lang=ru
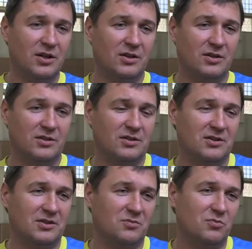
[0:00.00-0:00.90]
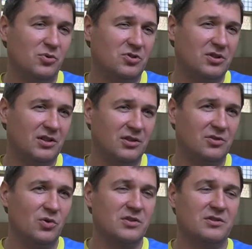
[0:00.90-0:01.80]
э, больше таких
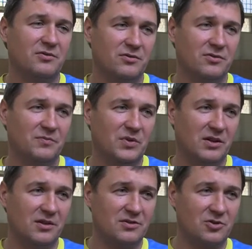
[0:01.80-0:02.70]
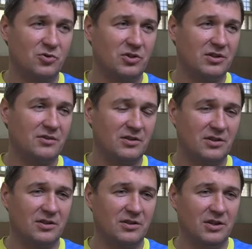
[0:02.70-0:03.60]
нюансов организационных,
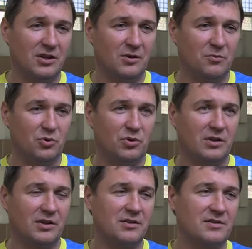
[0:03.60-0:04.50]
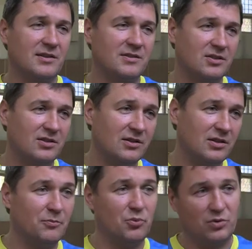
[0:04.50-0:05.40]
наверное, по организации
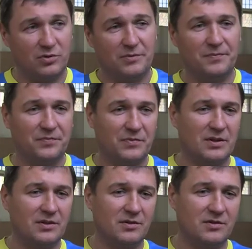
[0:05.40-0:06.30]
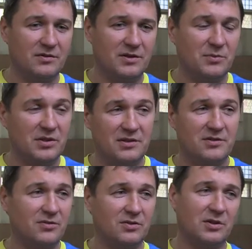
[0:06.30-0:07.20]
игры, по
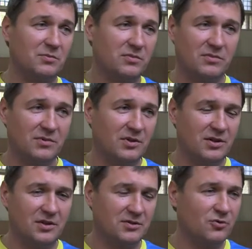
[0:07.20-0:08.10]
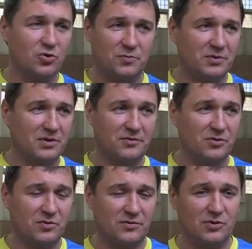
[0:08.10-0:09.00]
взаимодействию там, служб, это
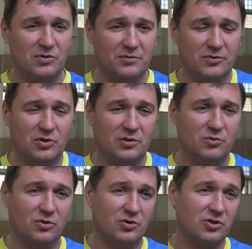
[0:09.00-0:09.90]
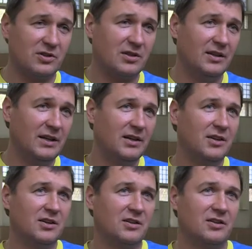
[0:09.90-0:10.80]
все, все, это, все это будет. Потому что это,
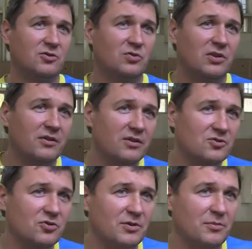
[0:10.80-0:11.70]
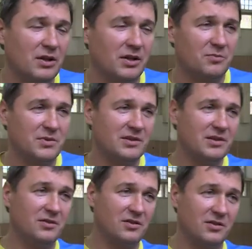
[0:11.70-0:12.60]
как кто-то говорит, что это
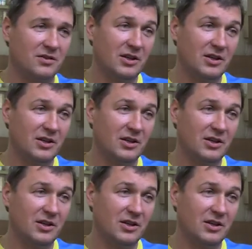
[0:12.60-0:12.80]
малоолимпийские игры.